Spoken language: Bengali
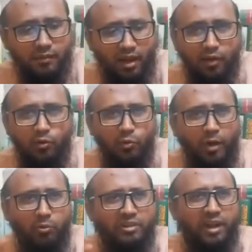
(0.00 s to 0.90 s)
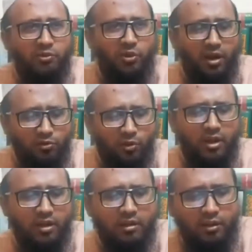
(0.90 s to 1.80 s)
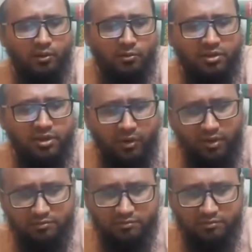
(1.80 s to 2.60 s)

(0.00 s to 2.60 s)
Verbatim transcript: এটা কোনো মুবাহ পর্যায়ের বিষয় না এটা জরুরি অনুমতি নেওয়া